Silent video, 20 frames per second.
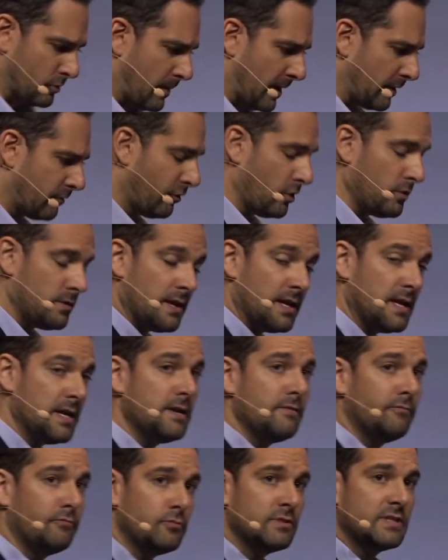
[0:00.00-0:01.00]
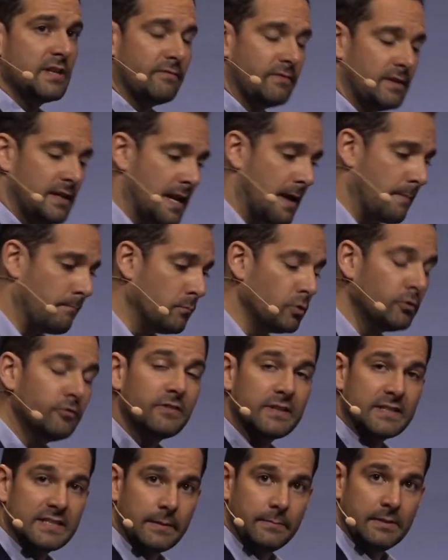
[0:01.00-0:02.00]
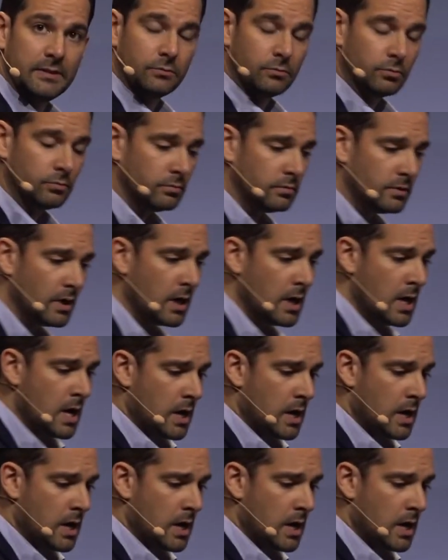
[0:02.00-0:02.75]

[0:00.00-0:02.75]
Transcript: smartphone et vous avez la mauvaise habitude